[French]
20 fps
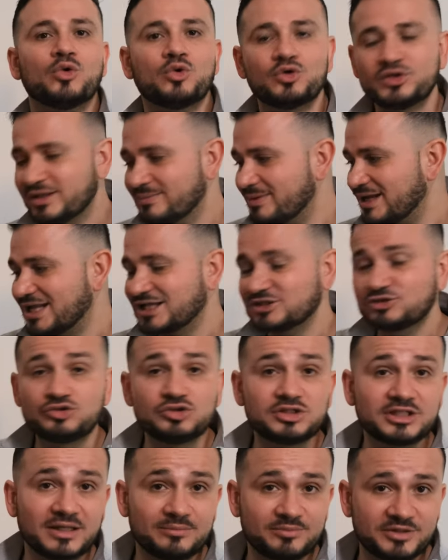Au déballage
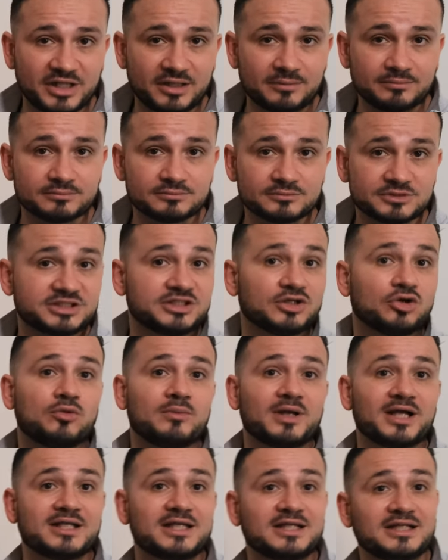du trépied, j'ai
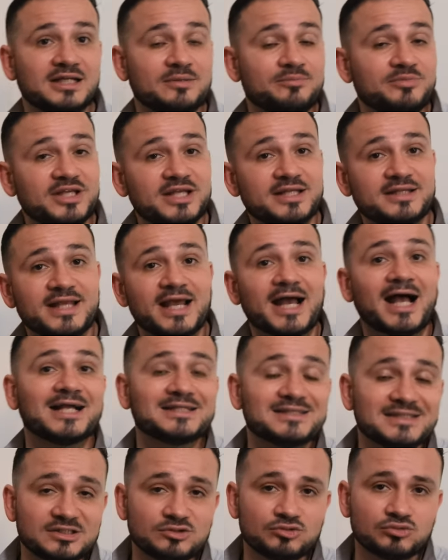remarqué que les pieds étaient
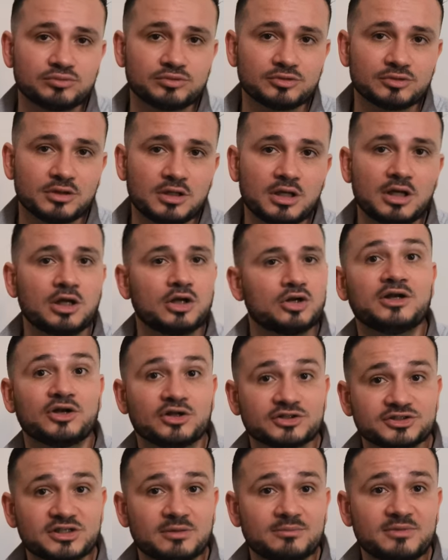assez souples.
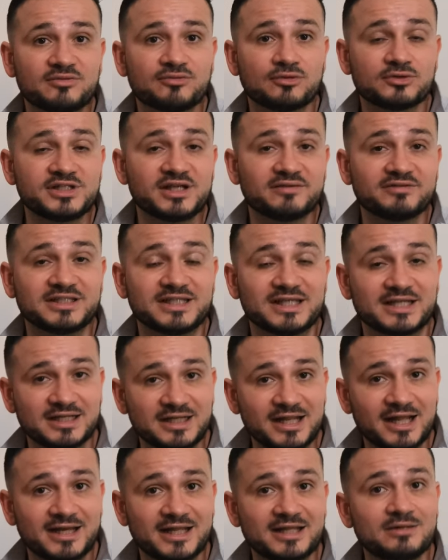L'ensemble est fourni avec des
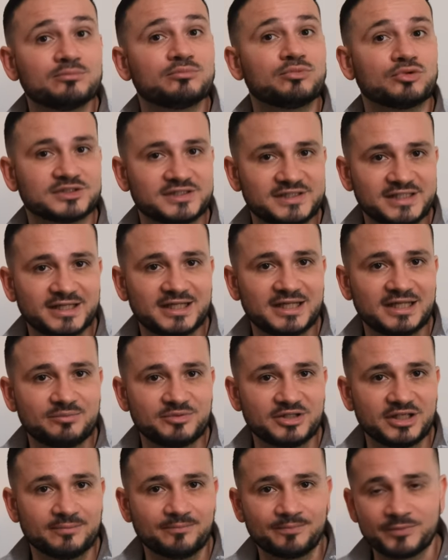clés à laine pour serrer les
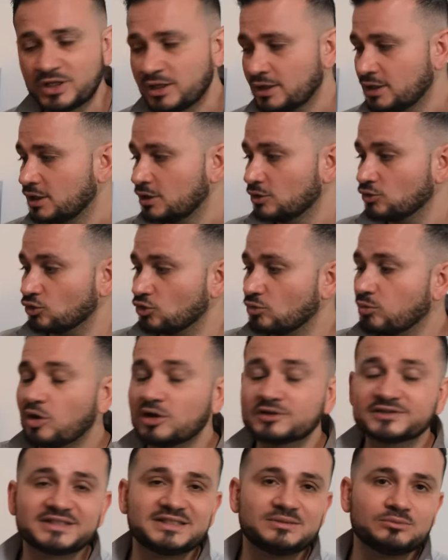pieds. Donc moi,
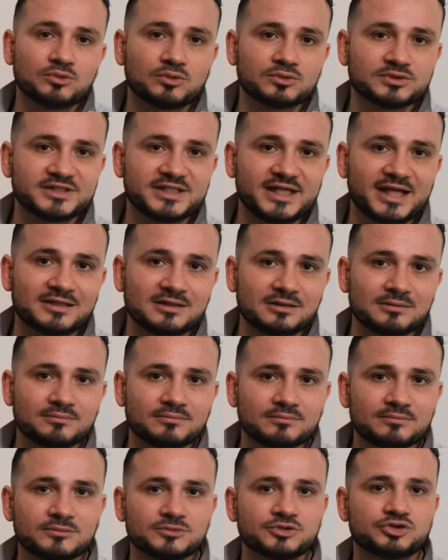en ce qui me concerne,
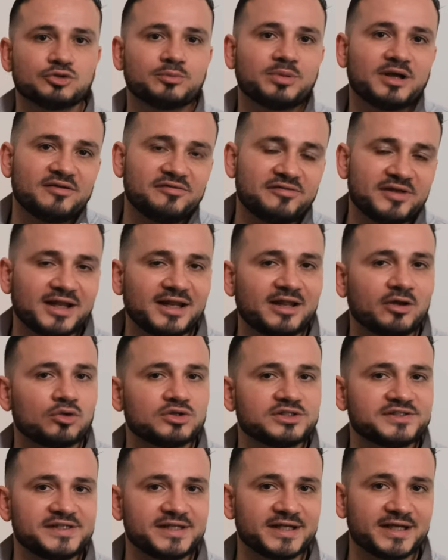je préfère les
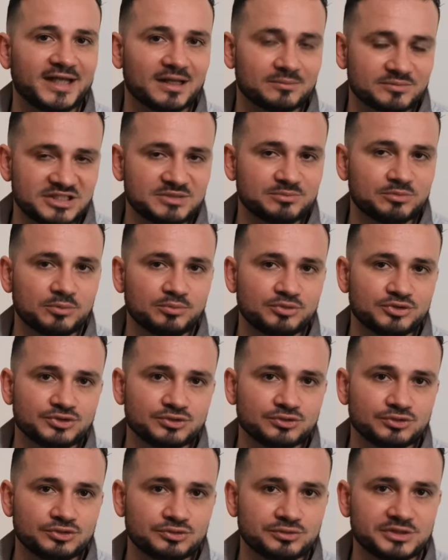resserrer un petit peu plus
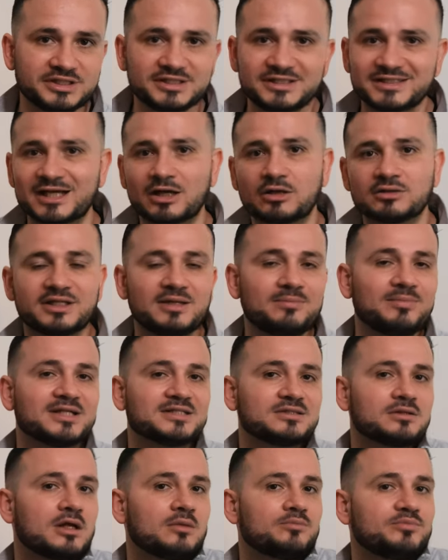tout de suite, car en
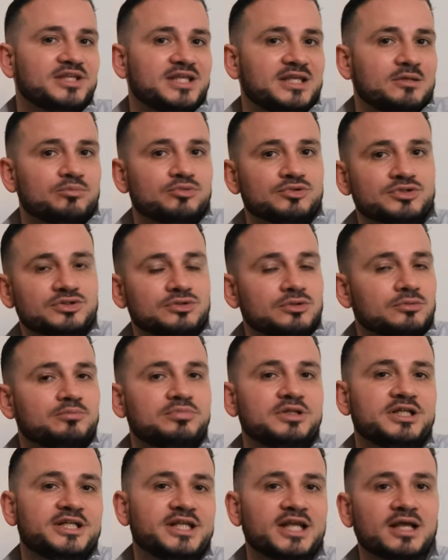déplaçant un pied, il peut se
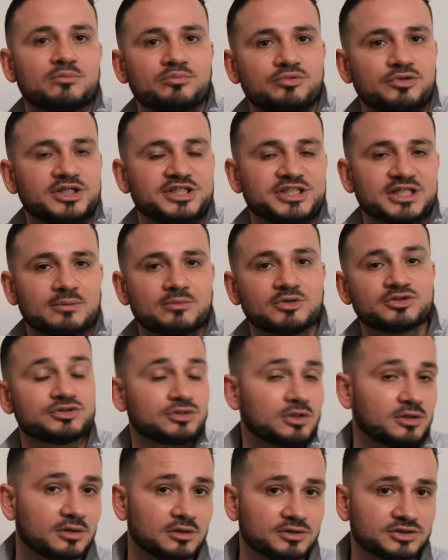plier un peu légèrement
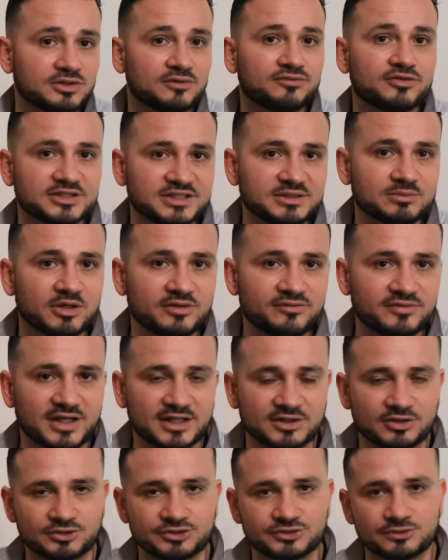sans, sans, forcément y faire
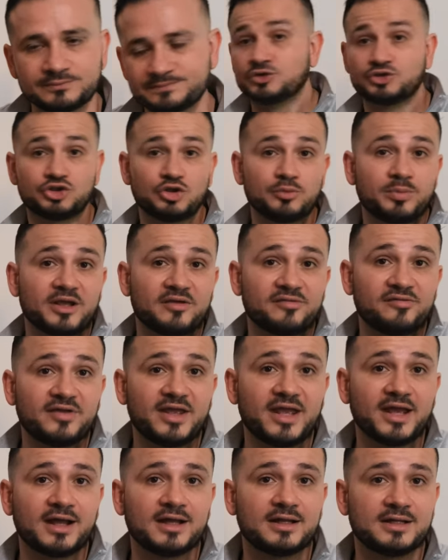attention. Je
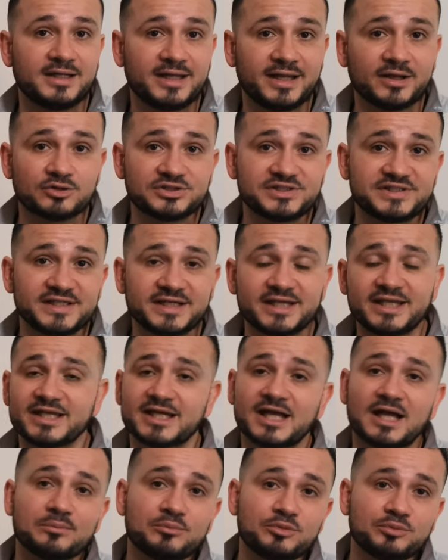préfère les resserrer
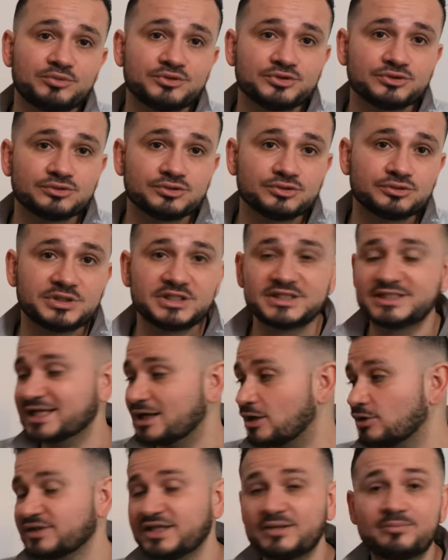un peu plus tout de suite,
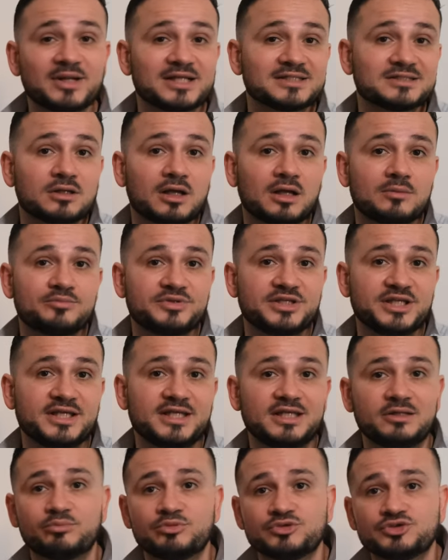car en déplaçant un pied,
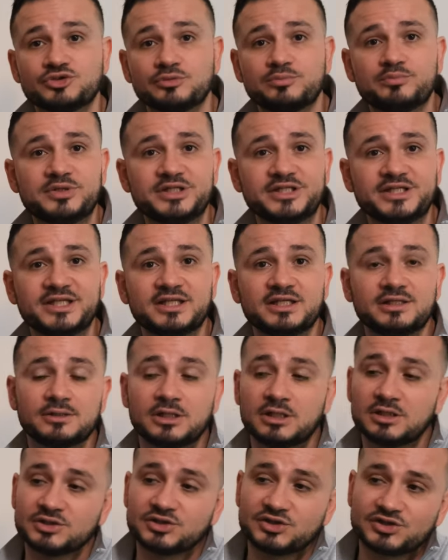il peut se plier
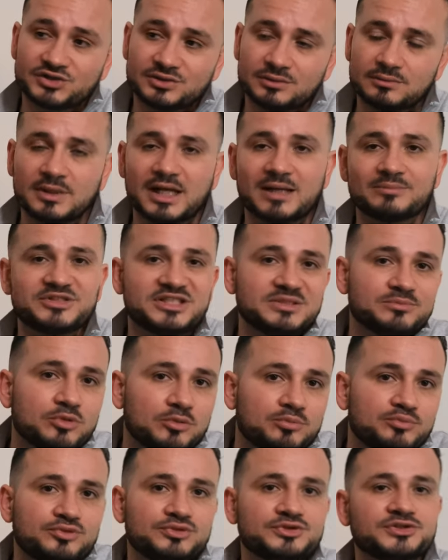un petit peu
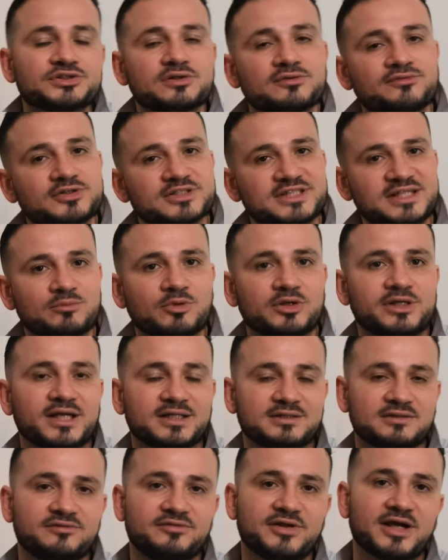plus sans forcément y
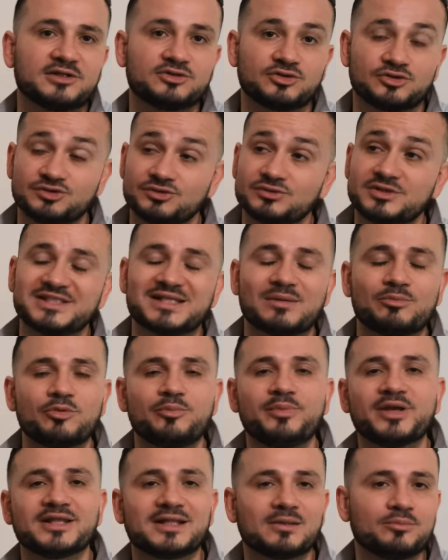faire attention et ça peut
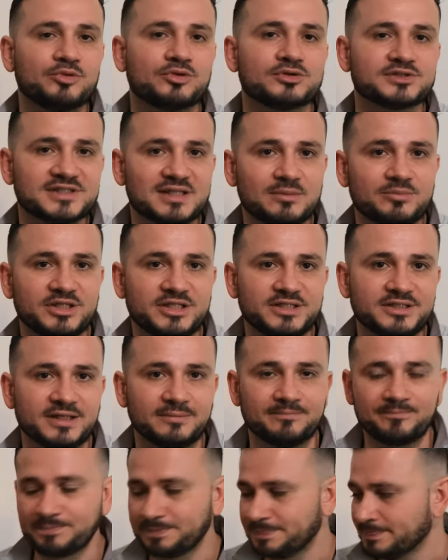perdre un peu en stabilité.
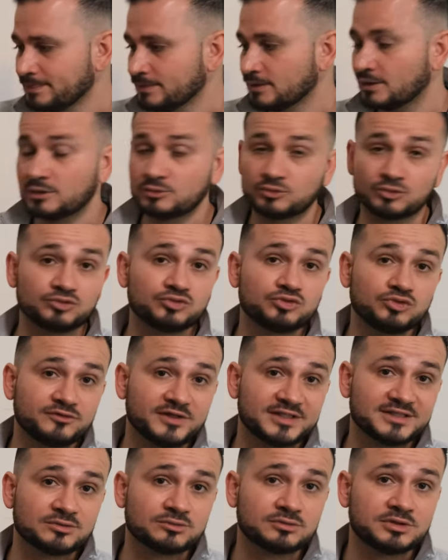Donc de toute
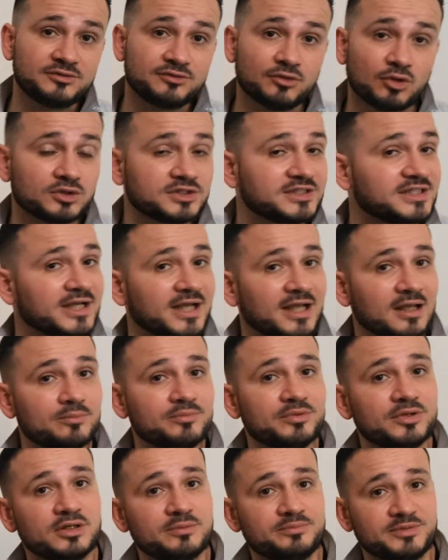façon, il faut resserrer un
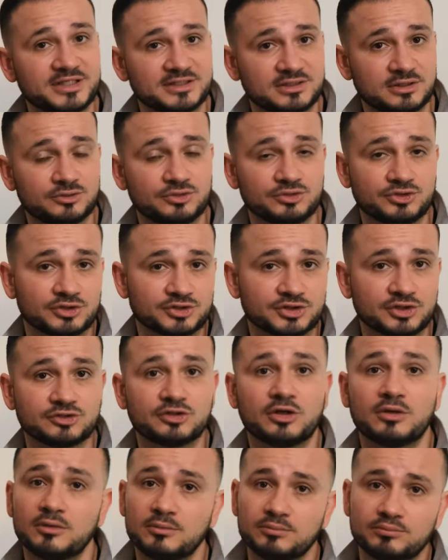peu les pieds de temps en
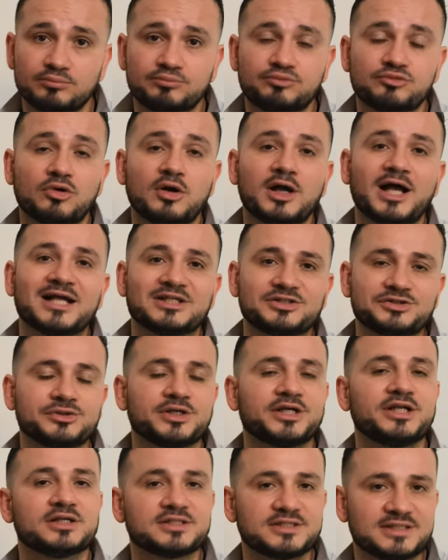temps pour
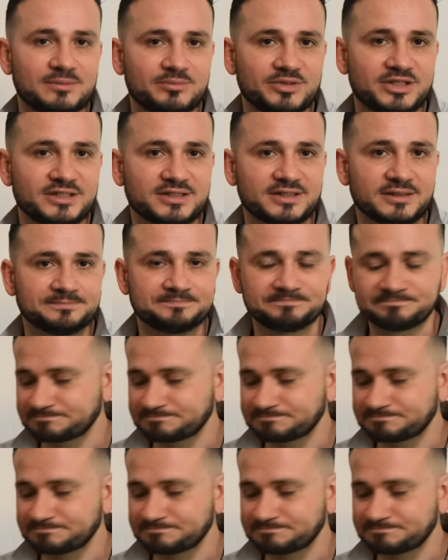assurer leur stabilité.